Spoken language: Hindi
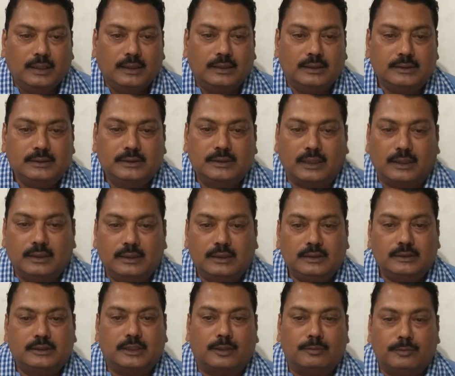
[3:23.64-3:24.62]
इस
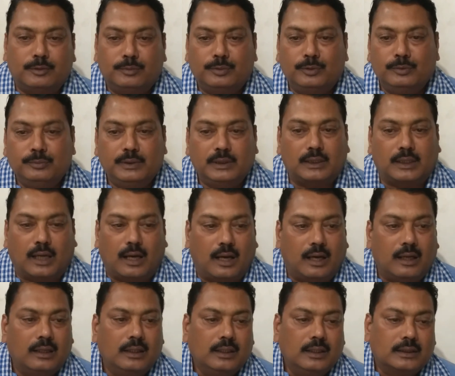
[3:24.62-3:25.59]
जननी जन्मभूमि का
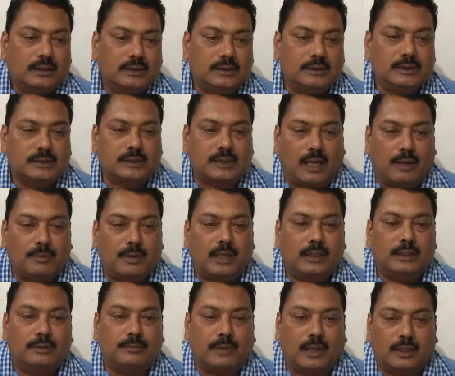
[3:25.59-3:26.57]
किसी
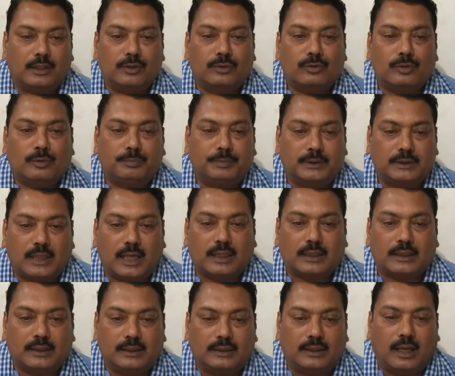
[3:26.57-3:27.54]
सामान्य मानव को पिता
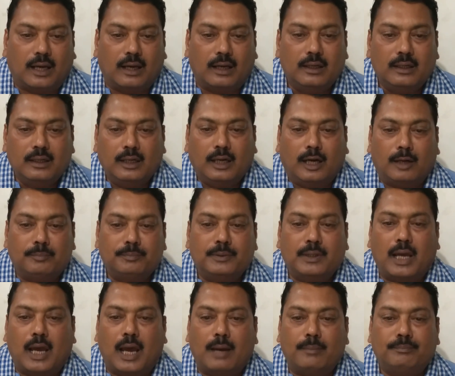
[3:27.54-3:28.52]
कहना
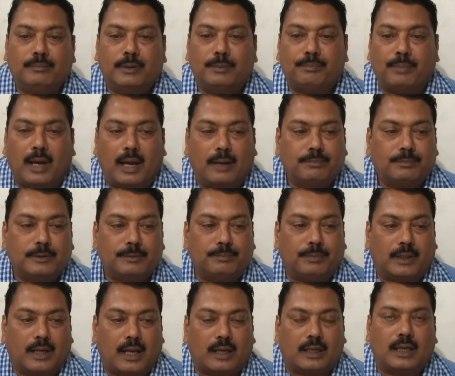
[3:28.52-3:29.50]
अपने आप में पाप की
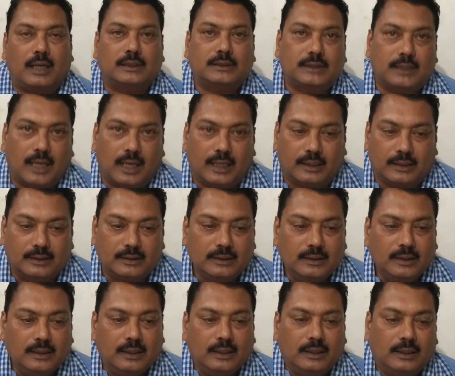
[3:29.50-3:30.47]
पराकाष्ठा है
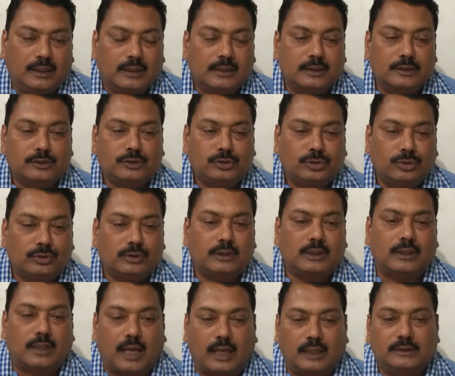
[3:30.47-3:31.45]
लेकिन
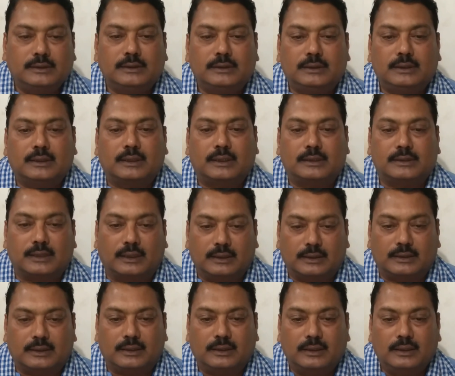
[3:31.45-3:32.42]
क्षुद्र राजनीति के
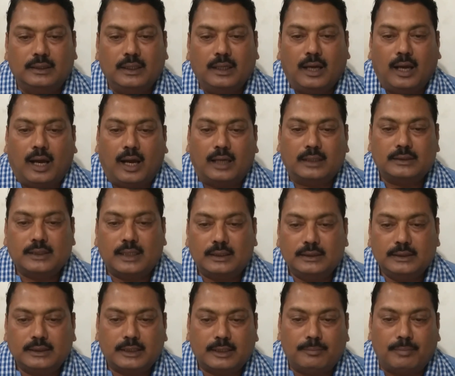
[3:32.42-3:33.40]
चलते
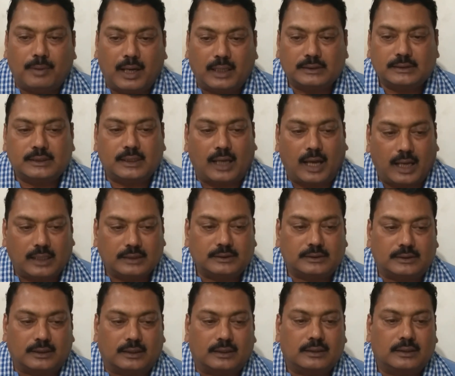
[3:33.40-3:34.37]
आज़ादी के बाद से
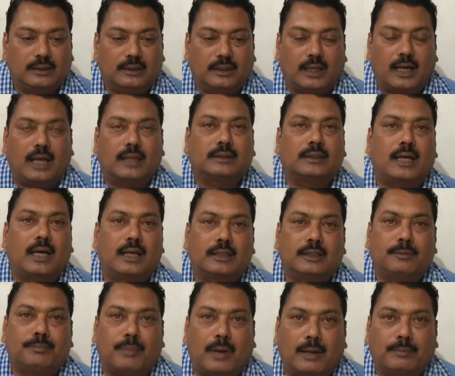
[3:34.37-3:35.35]
आज तक
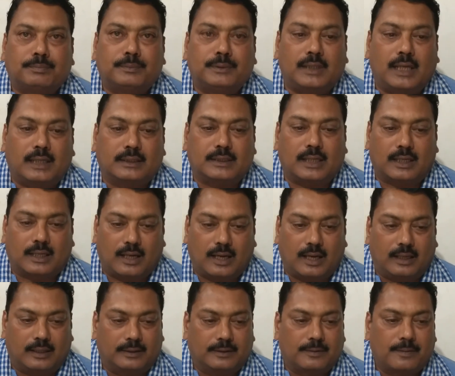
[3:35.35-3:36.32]
लगातार यह पाप किया जा
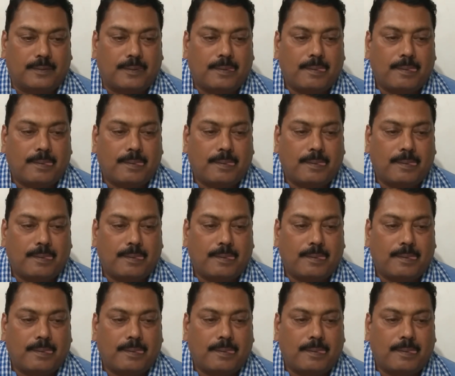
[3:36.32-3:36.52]
रहा है